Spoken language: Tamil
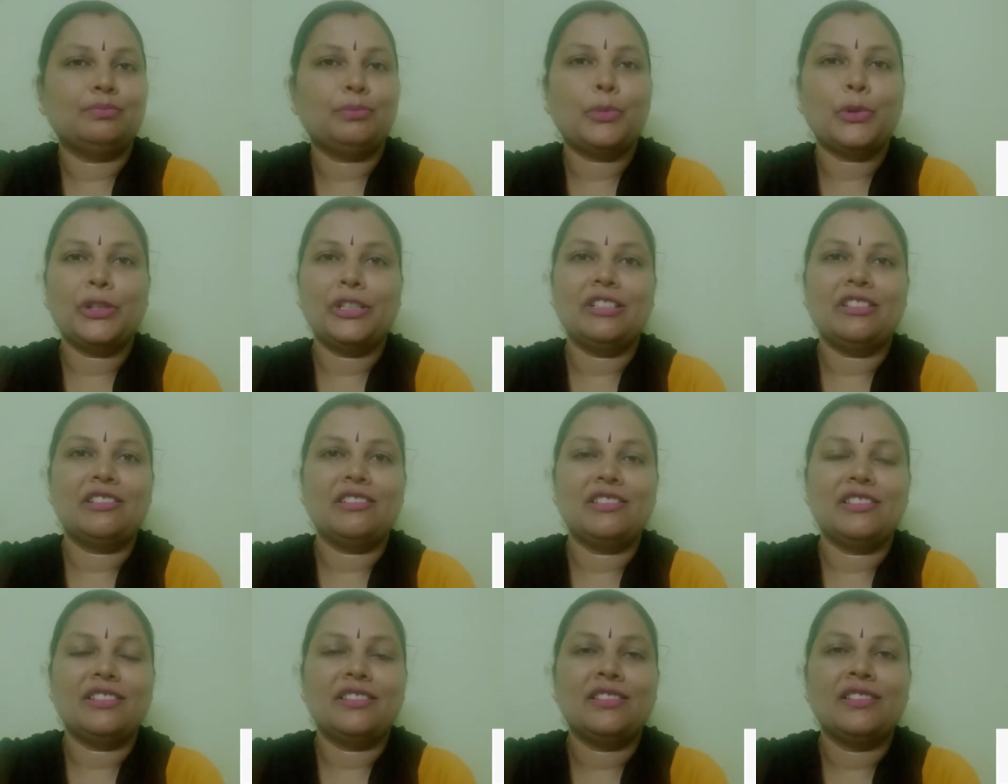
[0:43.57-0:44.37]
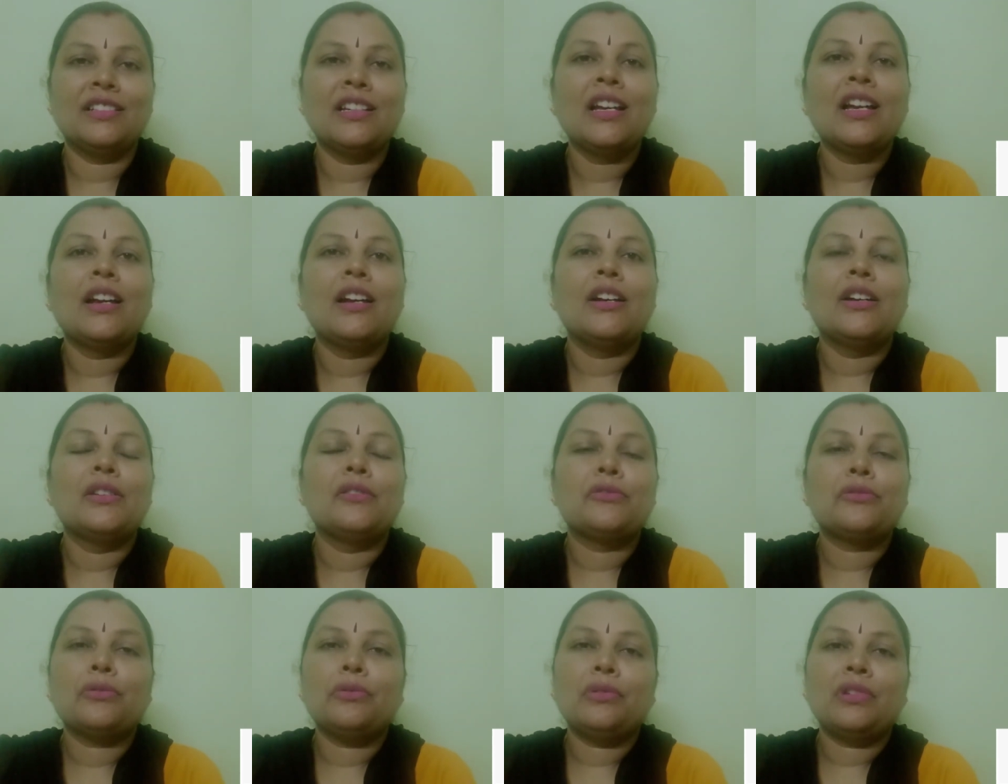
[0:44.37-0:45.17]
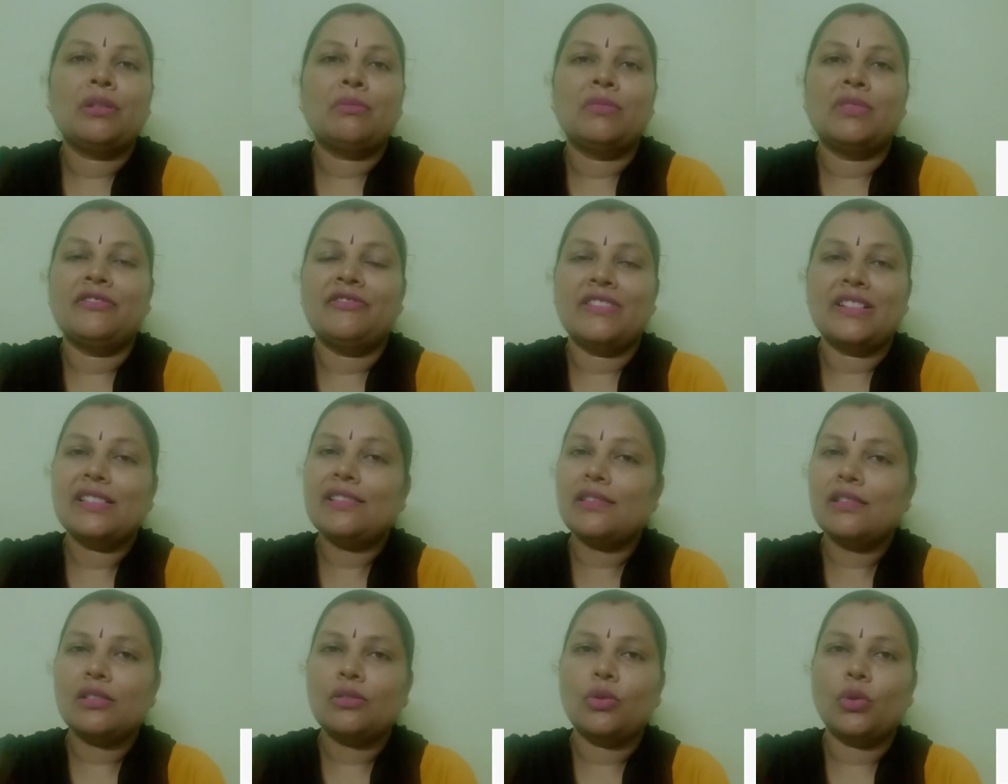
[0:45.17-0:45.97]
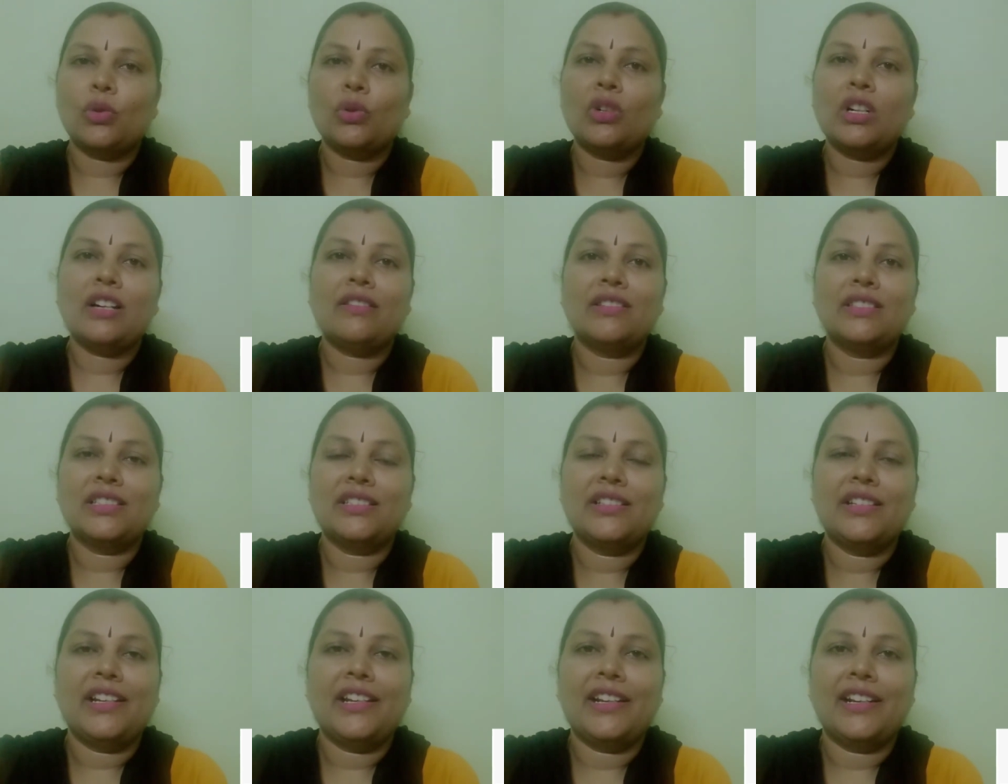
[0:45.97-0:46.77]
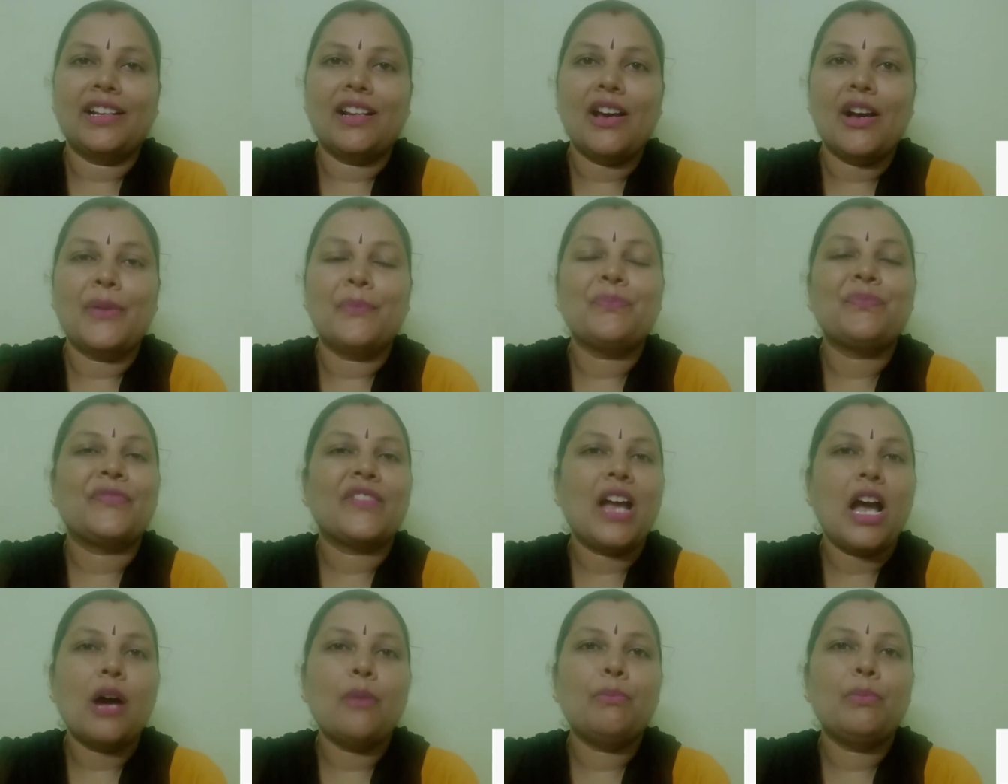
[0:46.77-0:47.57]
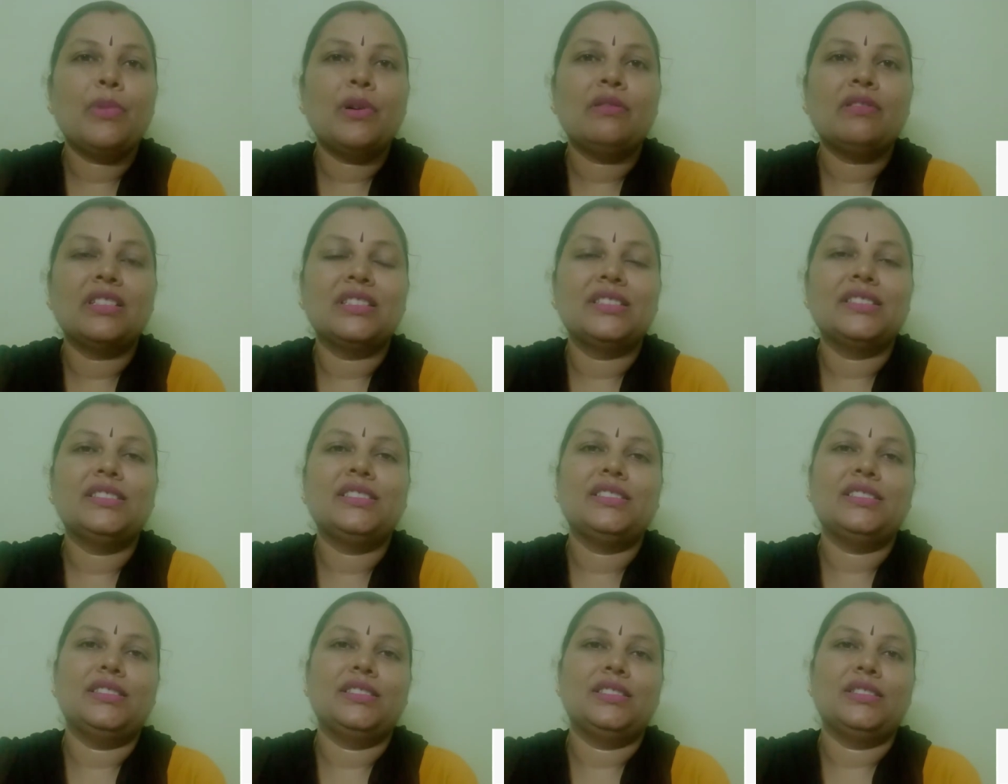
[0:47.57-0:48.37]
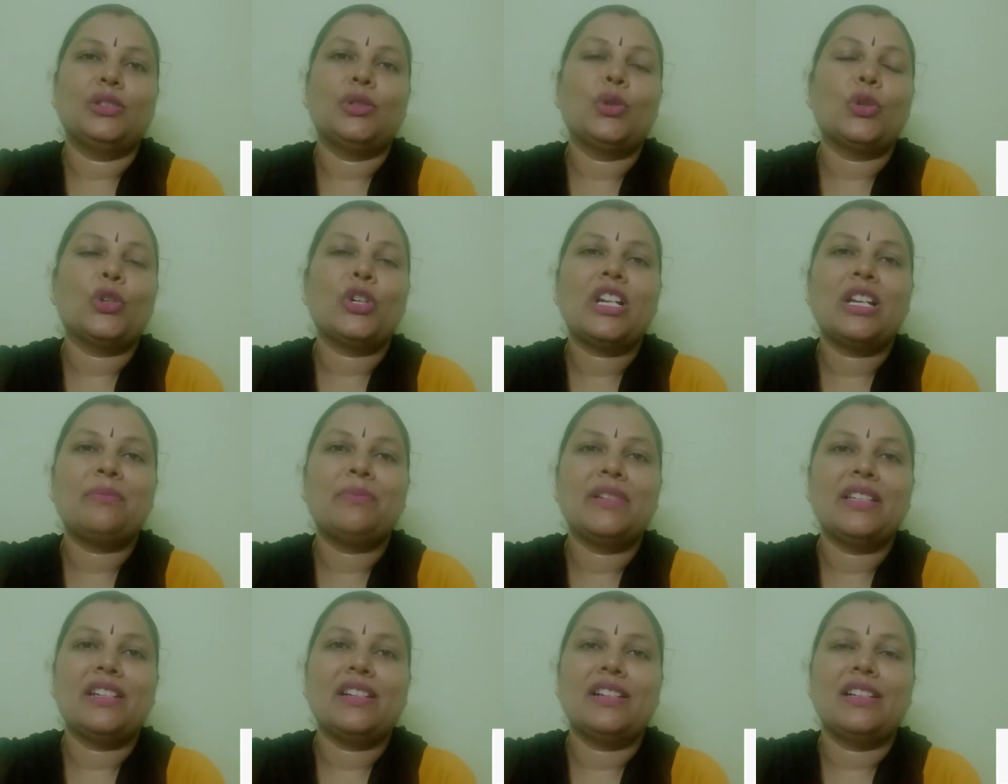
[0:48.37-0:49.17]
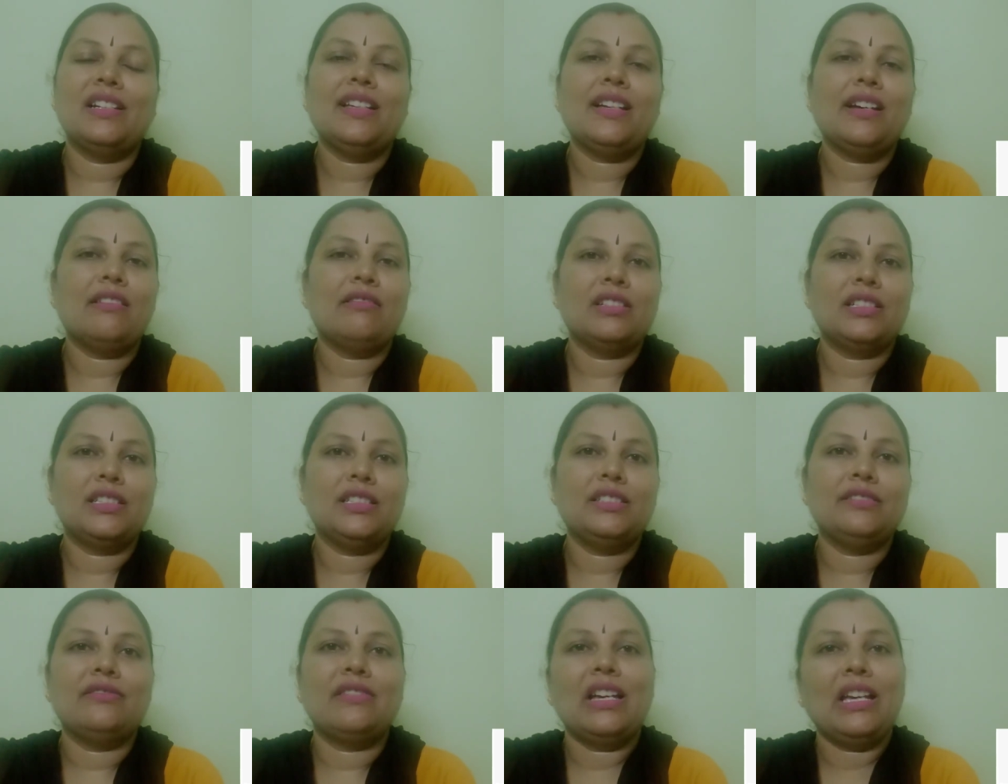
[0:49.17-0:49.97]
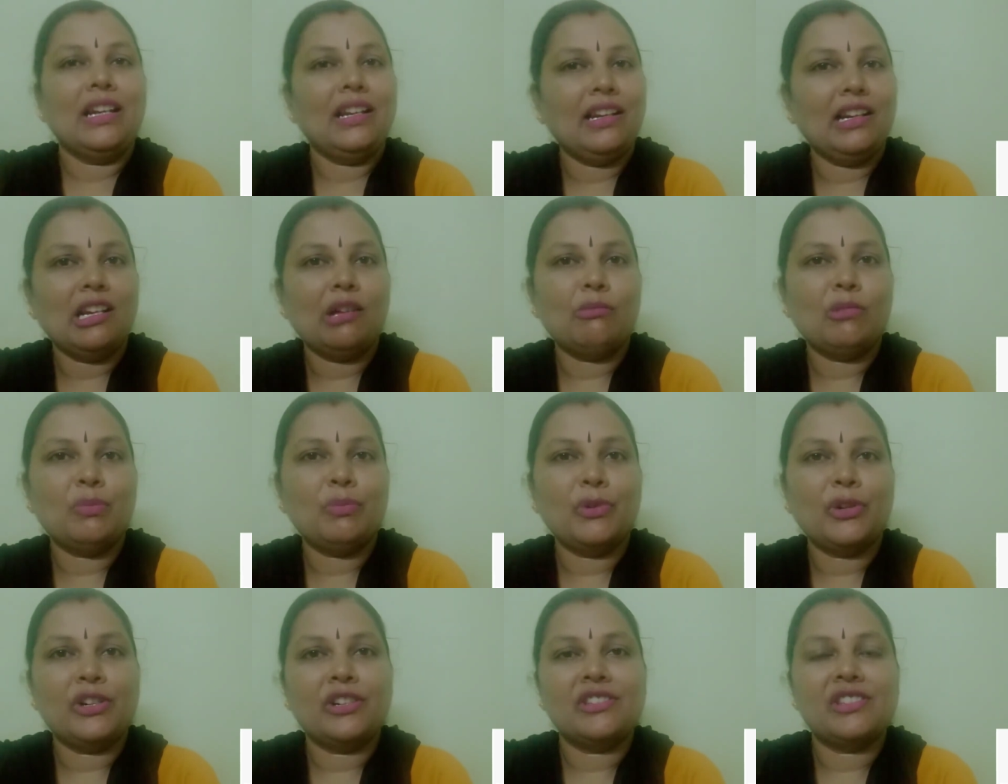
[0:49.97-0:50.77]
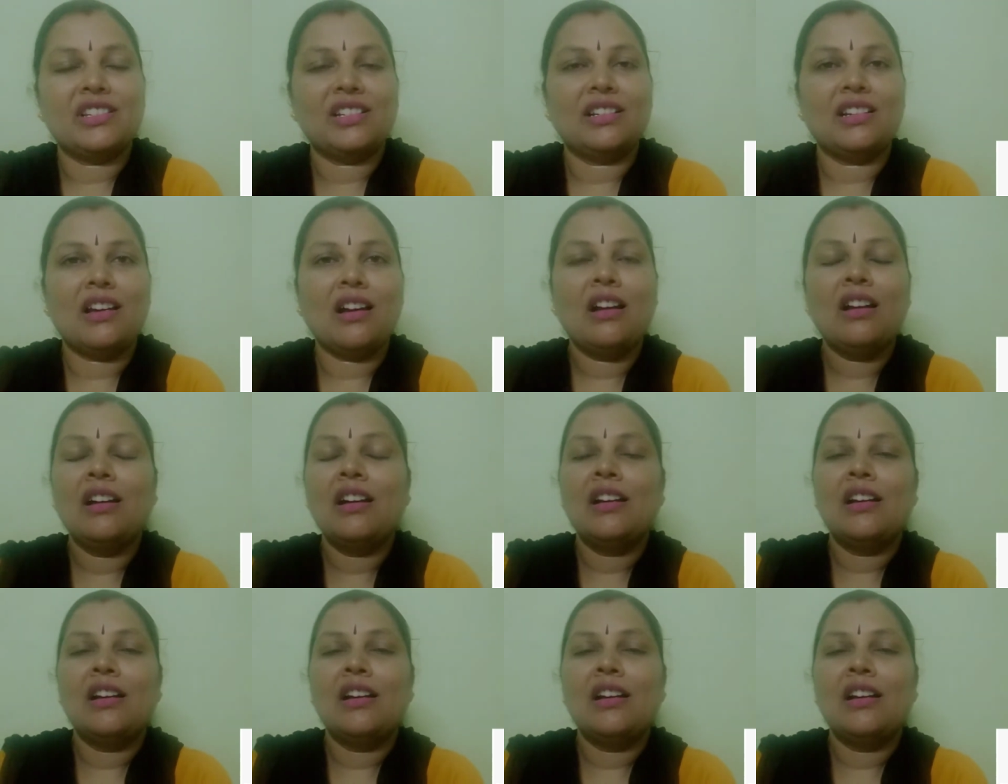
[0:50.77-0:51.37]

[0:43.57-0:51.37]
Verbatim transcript: போயிட்டு இருந்தது ஸோ நம்ம ஃபஸ்ட்டு கொரோனா வந்தது இல்லைங்களா அப்போ வந்து கொரோனா பீரியடில் அவருக்கு வேலை இல்லாமல் போயிடுச்சிங்களாம்